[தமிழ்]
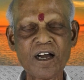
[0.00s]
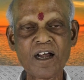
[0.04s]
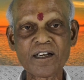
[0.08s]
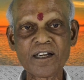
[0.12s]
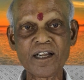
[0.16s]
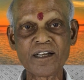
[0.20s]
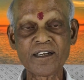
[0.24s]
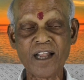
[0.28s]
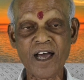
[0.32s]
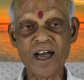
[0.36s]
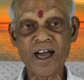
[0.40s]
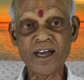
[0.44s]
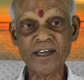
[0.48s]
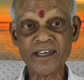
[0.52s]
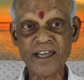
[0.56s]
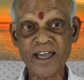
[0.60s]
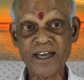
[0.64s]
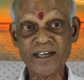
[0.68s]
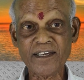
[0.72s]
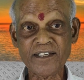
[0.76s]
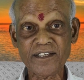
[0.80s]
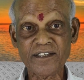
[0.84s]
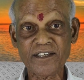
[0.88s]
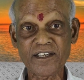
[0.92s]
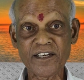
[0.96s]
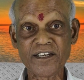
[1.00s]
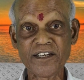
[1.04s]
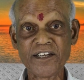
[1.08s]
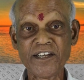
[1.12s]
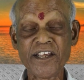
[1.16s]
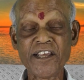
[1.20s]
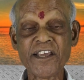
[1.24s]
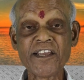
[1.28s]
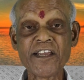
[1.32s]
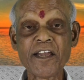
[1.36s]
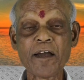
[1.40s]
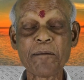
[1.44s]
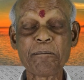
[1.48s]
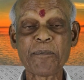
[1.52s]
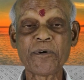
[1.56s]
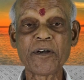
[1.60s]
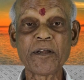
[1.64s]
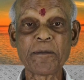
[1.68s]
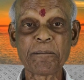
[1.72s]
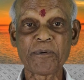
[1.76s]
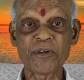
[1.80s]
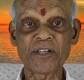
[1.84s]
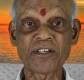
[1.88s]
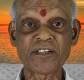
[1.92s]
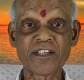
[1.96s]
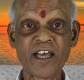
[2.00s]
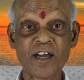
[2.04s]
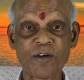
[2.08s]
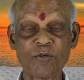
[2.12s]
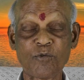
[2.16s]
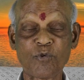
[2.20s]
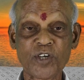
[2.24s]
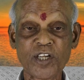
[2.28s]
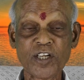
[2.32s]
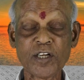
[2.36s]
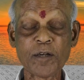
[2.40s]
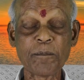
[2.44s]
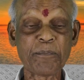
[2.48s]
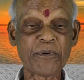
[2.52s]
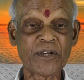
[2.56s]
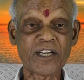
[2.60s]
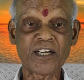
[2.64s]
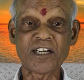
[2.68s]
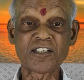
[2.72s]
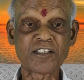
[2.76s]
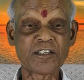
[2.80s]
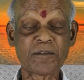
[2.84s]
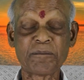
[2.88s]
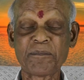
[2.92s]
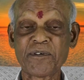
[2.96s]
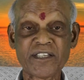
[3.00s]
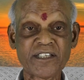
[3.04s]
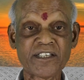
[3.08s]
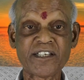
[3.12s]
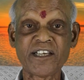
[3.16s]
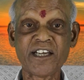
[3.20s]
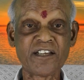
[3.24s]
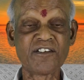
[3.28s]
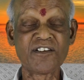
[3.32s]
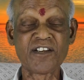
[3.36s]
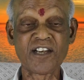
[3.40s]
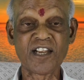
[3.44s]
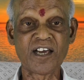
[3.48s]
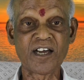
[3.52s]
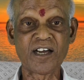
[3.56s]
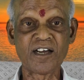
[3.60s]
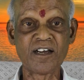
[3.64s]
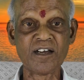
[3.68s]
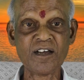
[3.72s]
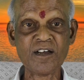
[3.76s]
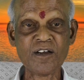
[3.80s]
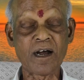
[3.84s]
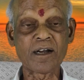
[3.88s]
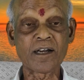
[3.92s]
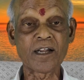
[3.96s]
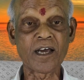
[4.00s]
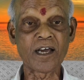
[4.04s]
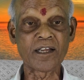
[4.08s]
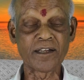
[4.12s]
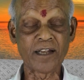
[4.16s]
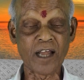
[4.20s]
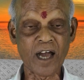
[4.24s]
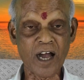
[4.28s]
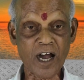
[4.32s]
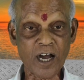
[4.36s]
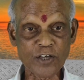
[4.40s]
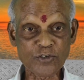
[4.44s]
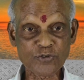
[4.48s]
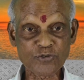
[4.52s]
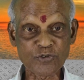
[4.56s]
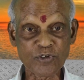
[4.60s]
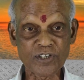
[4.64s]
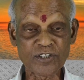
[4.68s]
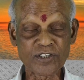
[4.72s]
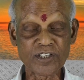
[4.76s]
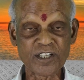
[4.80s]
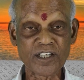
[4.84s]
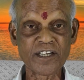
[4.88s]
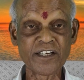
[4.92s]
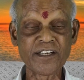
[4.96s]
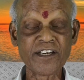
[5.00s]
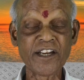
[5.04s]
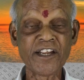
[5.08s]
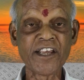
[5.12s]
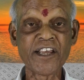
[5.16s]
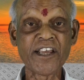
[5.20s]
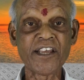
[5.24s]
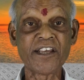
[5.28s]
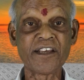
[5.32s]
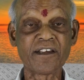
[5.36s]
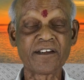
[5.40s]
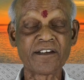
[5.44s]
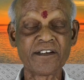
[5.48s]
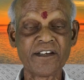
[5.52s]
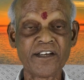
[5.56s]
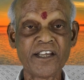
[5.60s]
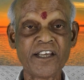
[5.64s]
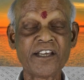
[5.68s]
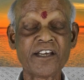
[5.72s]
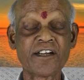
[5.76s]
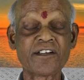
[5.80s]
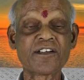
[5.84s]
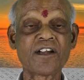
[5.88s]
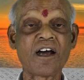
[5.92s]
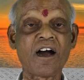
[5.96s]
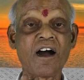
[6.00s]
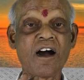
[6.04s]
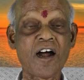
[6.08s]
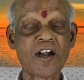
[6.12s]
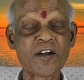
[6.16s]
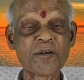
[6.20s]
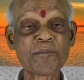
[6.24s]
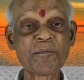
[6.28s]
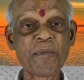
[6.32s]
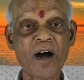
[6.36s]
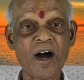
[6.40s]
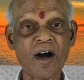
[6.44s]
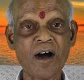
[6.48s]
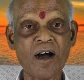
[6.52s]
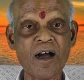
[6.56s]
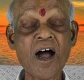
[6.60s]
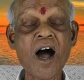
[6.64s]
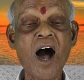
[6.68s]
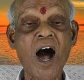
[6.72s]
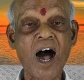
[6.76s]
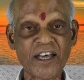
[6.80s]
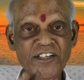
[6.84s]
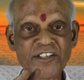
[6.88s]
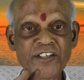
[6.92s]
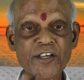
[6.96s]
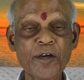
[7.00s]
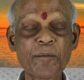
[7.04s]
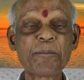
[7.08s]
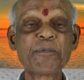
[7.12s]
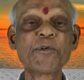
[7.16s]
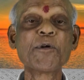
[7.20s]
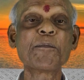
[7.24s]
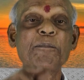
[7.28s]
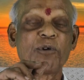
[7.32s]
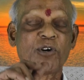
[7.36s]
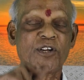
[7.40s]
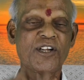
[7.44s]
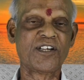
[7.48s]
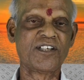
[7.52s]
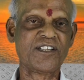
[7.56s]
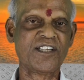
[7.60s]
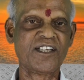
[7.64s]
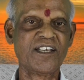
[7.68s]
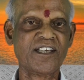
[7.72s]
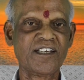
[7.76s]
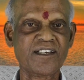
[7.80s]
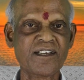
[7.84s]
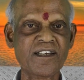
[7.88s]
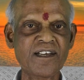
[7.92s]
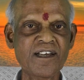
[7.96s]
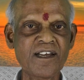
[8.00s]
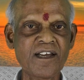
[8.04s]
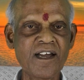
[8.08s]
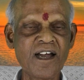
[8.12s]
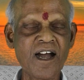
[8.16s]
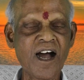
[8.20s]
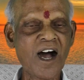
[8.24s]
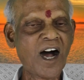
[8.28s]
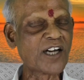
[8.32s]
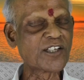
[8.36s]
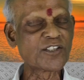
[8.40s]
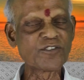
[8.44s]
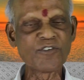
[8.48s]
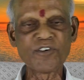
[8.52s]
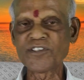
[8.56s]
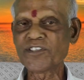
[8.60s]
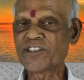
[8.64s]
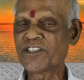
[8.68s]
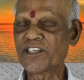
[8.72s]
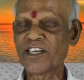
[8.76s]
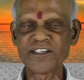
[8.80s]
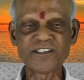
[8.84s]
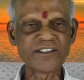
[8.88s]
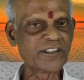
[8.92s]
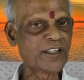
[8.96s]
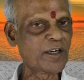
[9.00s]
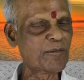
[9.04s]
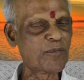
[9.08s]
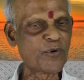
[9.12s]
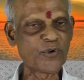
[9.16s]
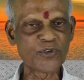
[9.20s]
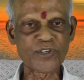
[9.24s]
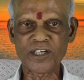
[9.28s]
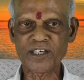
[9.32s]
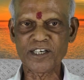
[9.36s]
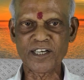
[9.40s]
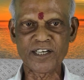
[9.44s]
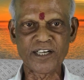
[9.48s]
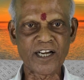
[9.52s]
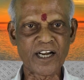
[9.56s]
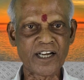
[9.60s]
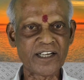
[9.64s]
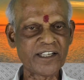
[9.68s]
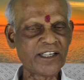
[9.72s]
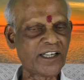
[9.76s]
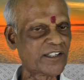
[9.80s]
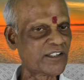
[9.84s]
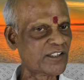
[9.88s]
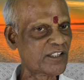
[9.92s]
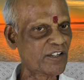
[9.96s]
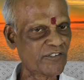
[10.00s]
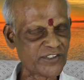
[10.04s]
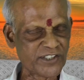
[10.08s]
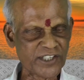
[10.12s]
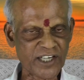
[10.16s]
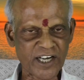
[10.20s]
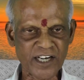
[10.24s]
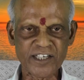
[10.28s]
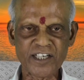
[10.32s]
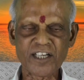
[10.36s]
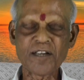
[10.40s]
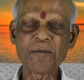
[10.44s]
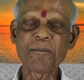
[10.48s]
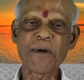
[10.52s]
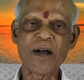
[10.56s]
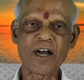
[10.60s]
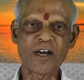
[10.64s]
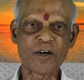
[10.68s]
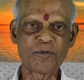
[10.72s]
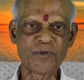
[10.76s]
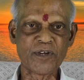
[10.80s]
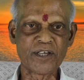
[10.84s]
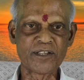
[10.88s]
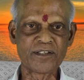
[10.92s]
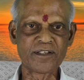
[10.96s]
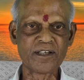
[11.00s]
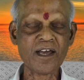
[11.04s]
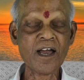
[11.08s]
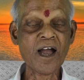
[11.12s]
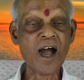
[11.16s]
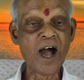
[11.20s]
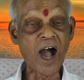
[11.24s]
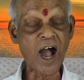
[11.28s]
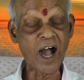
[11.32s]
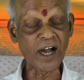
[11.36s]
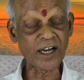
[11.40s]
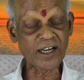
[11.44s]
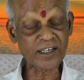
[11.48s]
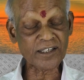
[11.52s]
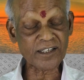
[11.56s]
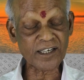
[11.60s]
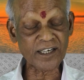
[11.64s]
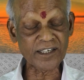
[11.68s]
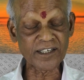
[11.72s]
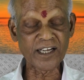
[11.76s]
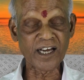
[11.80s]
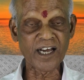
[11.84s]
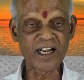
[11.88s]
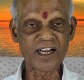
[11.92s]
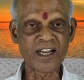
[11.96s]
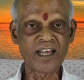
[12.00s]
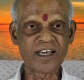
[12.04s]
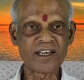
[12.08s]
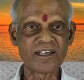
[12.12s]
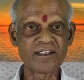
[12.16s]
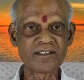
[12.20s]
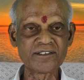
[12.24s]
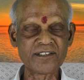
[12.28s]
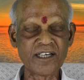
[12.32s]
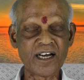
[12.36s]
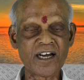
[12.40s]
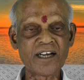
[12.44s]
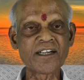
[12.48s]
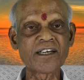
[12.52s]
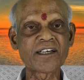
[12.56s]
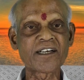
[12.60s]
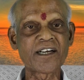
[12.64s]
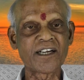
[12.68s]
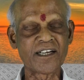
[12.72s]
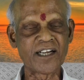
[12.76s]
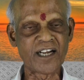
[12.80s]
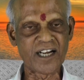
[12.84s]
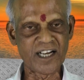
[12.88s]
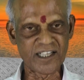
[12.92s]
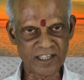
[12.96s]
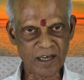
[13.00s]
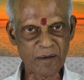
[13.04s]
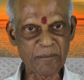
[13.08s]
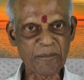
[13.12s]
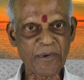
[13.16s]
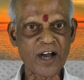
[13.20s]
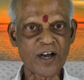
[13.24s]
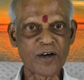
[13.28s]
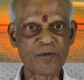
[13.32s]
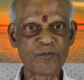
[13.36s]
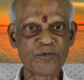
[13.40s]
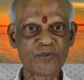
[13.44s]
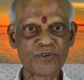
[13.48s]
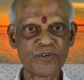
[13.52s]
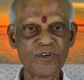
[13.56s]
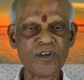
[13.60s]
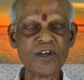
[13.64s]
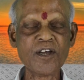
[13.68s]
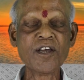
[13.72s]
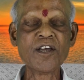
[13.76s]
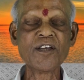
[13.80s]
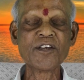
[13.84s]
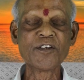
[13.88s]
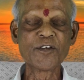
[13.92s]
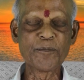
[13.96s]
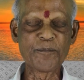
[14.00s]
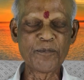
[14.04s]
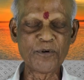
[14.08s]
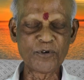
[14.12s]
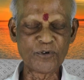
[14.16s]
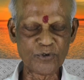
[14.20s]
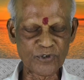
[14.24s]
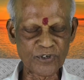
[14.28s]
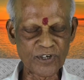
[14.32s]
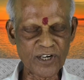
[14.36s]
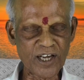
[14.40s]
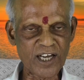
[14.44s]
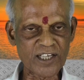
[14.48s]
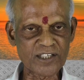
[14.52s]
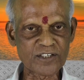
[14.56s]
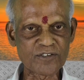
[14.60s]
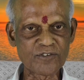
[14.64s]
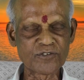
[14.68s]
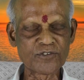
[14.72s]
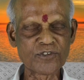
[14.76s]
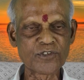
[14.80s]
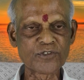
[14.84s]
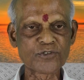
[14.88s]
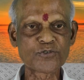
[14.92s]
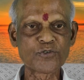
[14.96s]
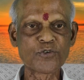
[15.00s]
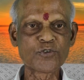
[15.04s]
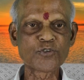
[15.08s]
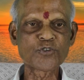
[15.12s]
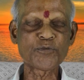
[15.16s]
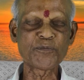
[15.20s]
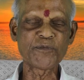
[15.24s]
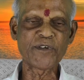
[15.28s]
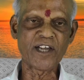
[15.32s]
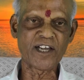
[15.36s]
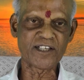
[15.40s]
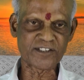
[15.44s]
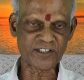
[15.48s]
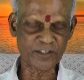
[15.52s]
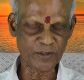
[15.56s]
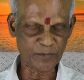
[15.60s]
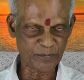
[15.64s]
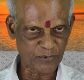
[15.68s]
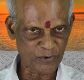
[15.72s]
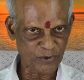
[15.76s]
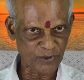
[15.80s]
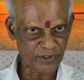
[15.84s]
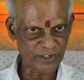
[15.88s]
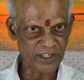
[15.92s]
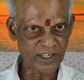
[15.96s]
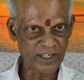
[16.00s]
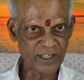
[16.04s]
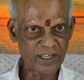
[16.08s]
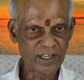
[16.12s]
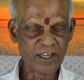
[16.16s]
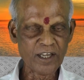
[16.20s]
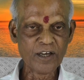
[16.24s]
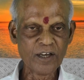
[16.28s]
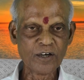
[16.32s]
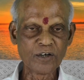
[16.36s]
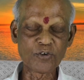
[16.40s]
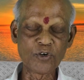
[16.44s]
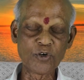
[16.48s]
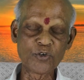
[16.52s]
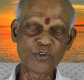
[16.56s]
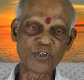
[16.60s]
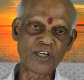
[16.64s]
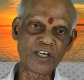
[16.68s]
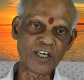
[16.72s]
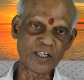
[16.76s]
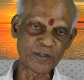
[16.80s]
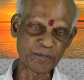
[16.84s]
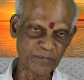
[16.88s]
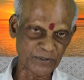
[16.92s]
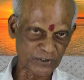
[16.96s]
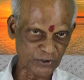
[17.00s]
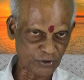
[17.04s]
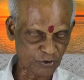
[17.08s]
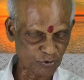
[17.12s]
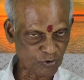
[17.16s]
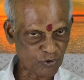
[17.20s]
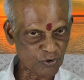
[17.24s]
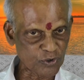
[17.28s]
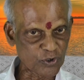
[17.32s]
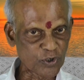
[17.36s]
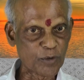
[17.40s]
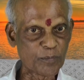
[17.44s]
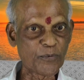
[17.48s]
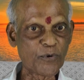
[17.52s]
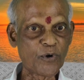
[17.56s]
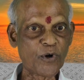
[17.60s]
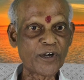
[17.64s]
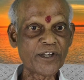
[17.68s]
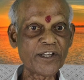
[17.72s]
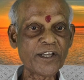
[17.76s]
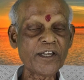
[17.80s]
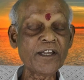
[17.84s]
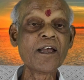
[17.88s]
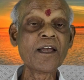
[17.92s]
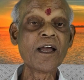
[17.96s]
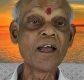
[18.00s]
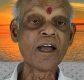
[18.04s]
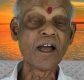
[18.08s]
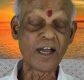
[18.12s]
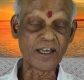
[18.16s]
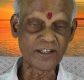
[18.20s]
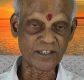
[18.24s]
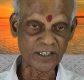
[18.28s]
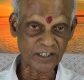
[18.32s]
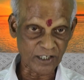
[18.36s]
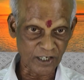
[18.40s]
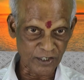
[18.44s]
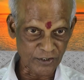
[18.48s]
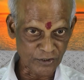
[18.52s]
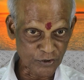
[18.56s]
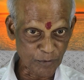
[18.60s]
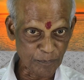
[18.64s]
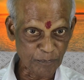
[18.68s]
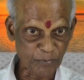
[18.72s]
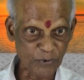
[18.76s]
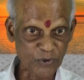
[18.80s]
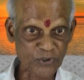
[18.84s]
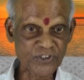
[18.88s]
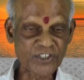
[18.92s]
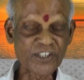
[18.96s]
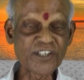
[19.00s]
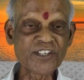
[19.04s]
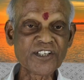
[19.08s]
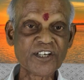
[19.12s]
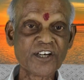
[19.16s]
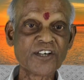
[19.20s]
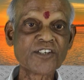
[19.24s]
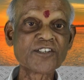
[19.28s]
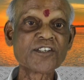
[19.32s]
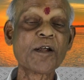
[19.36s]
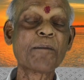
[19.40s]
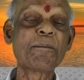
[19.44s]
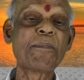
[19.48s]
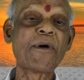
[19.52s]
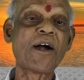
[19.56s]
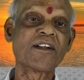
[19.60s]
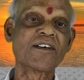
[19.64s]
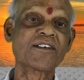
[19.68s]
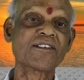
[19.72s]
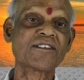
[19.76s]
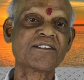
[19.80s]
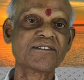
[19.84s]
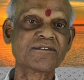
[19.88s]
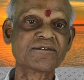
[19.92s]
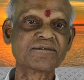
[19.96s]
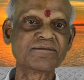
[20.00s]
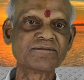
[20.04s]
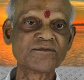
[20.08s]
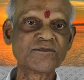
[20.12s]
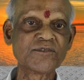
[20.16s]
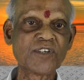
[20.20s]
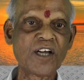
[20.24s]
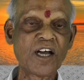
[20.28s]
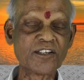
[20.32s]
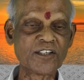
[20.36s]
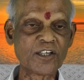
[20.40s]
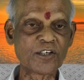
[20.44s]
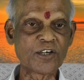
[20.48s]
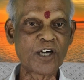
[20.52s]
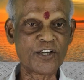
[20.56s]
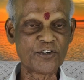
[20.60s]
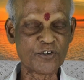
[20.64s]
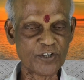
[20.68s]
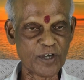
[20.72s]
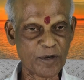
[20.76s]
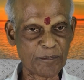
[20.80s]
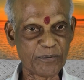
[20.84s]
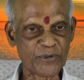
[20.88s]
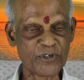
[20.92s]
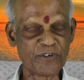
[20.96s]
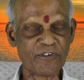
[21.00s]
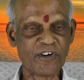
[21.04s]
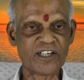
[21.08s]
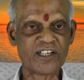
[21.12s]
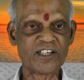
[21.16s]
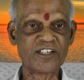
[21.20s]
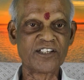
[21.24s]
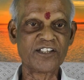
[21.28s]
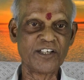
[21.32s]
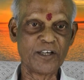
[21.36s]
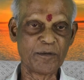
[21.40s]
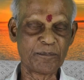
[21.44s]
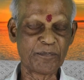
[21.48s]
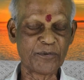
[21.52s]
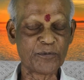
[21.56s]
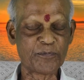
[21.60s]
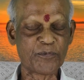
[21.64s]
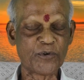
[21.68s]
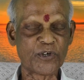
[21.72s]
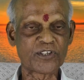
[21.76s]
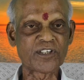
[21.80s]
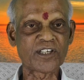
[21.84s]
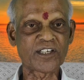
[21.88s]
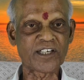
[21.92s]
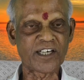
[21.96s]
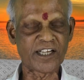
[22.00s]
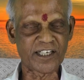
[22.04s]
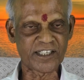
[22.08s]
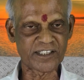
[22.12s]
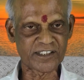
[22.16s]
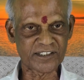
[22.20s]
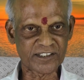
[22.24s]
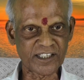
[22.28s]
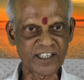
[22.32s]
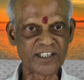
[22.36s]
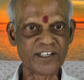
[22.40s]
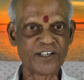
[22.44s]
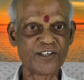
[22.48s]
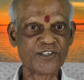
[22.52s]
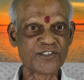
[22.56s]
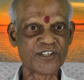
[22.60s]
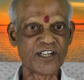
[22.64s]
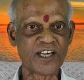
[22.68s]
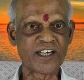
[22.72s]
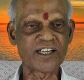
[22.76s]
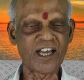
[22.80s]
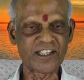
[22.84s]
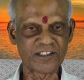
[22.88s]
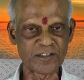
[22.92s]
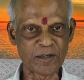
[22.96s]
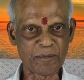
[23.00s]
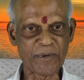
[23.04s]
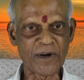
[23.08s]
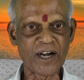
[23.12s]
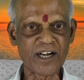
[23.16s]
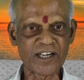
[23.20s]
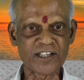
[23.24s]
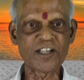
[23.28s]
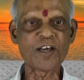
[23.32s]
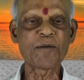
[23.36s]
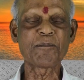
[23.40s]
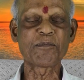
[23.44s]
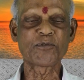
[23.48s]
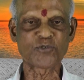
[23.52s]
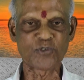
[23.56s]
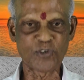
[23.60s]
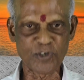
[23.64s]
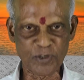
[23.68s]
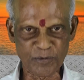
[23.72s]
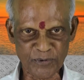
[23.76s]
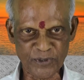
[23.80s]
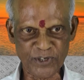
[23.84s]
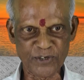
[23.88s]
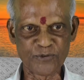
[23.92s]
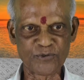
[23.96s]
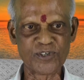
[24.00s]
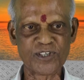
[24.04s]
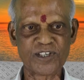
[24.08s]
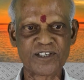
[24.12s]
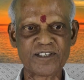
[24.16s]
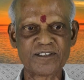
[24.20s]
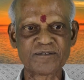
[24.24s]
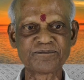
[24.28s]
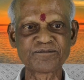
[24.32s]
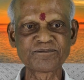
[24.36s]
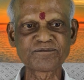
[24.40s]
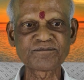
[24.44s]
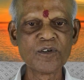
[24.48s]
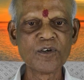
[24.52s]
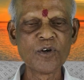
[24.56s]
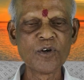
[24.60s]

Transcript: ஆனால் நான் கேட்குற கேள்வி நீ எப்படி பிறந்த உடல் பிறக்கிறத பற்றி கேள்வி இல்லை ஆனால் நாங்கள் சொல்கிறது நீ நீ என்ற ஆன்மா அது எப்படி பிறகுது அது வந்து எந்த பூத கண்ணாலையும் எந்த விஞ்ஞானாலும் பார்க்க முடியாது அகக்கண்ணால் ஞான கண்ணால் தான் பார்க்க முடியும் இப்போ குருநாதர் வந்து சூஷ்ம யாத்திரை போய் ஒரு கர்ப்பத்துக்குள்ளே போய் அதை கண்டுபிடிச்சி இது எழுதின பாடம் அது அந்த கரு எப்படி வளருது எப்படி போகிறது கரெக்டாக எழுதினார் அந்த பாடம் தான் இப்போ சொல்ல போகிறோம் உங்களுக்கு